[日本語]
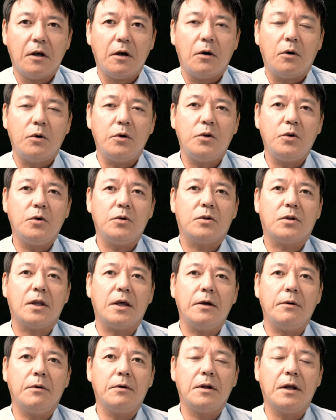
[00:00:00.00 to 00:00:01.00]
といっ
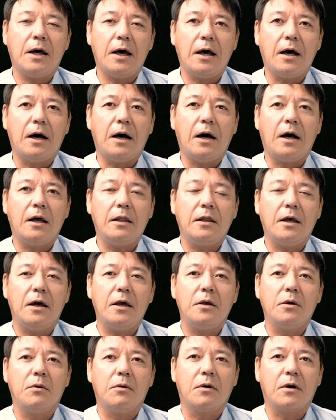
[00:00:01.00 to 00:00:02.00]
たような
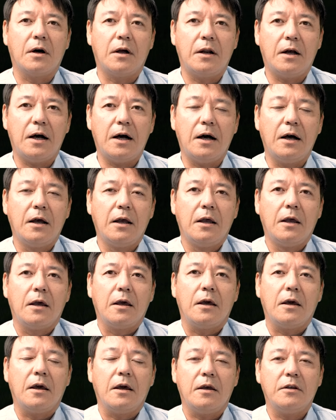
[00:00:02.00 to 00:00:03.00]
内容から、
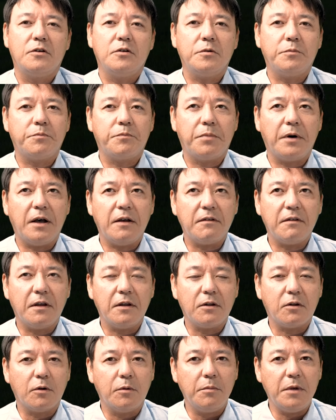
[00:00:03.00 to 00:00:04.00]
えー、
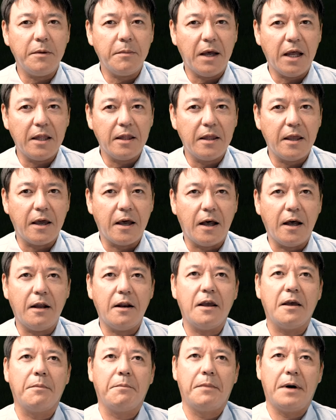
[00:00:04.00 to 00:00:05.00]
10%未満で
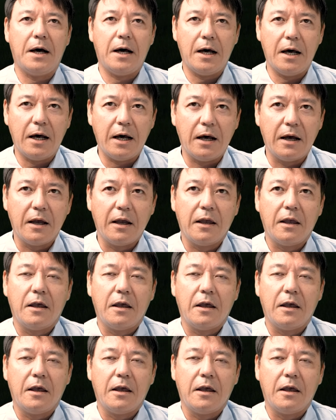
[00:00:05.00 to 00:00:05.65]
あれば、